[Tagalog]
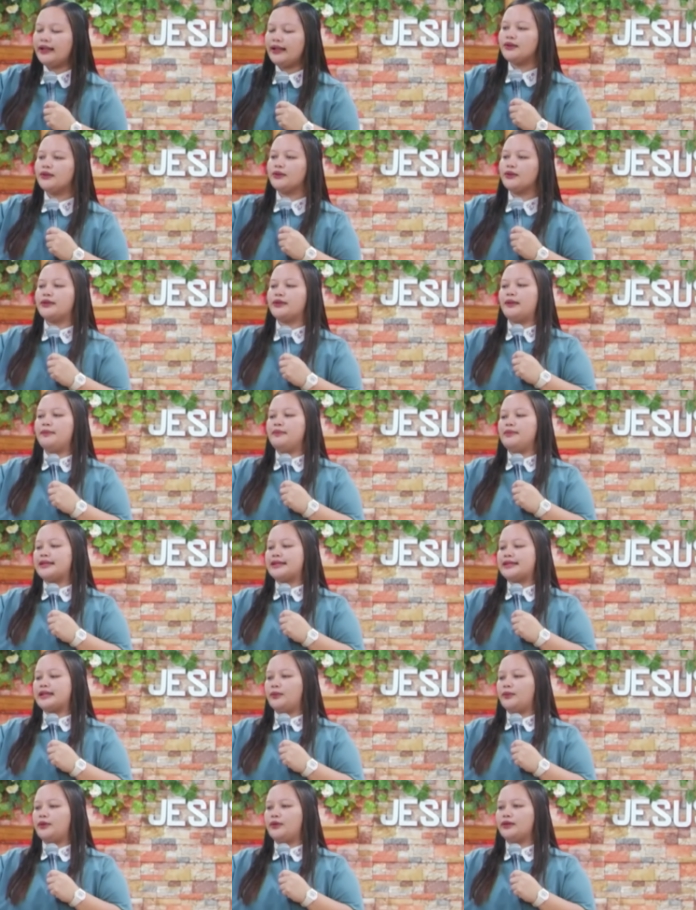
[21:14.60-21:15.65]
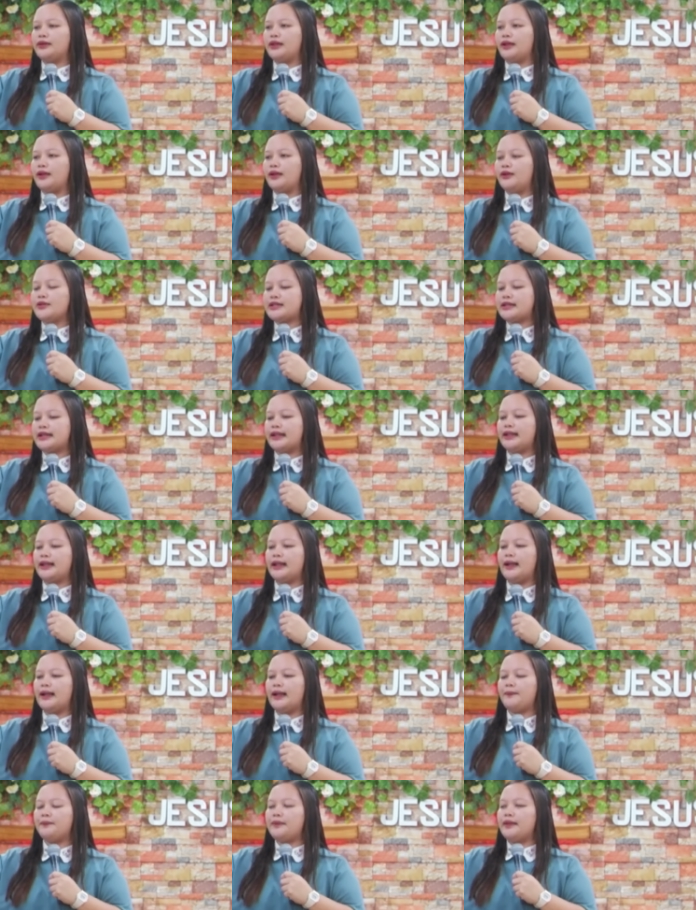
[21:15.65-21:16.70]
Grudem, isa pong theologian
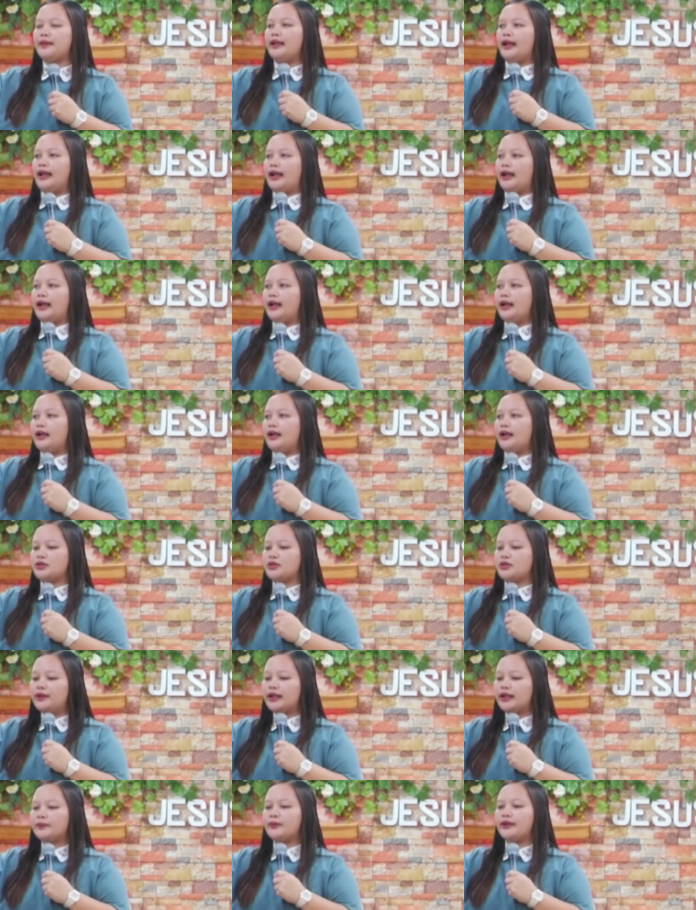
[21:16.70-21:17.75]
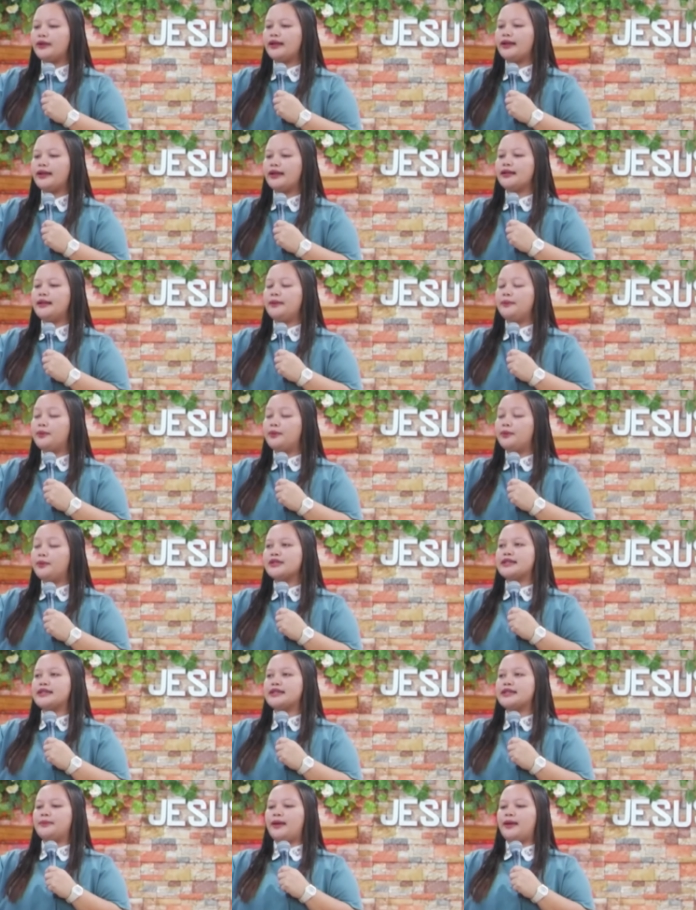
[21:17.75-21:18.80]
na uh, uh, sumulat po ng libro,
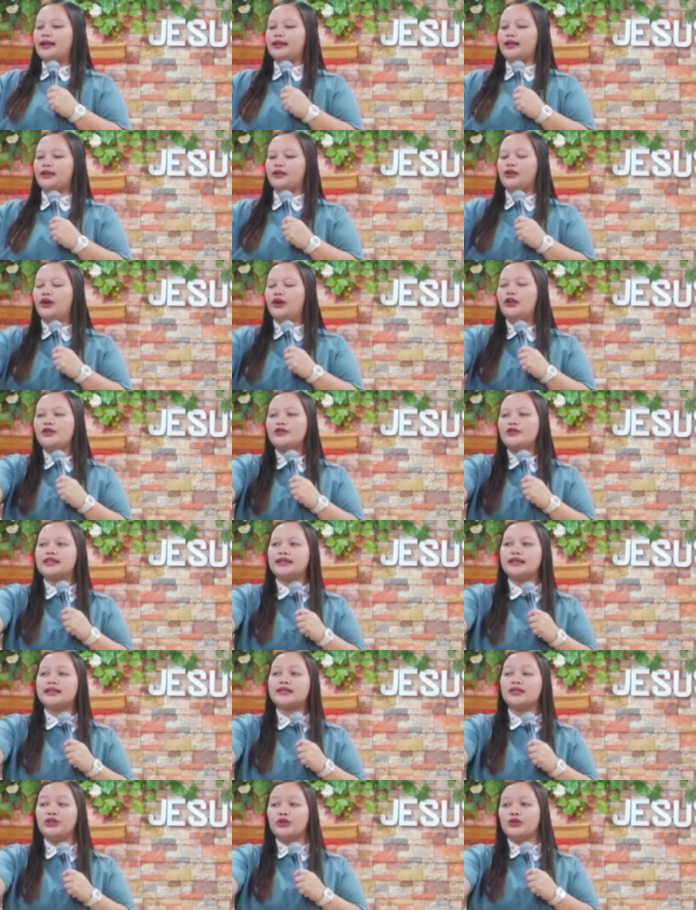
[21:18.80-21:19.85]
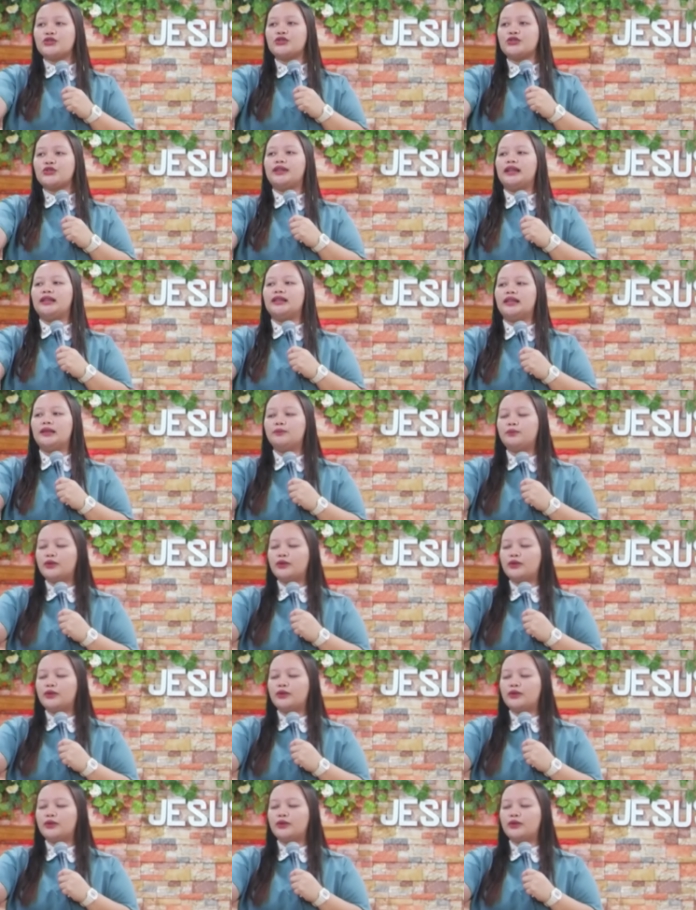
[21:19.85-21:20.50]
Systematic Theology, na sinusundan din po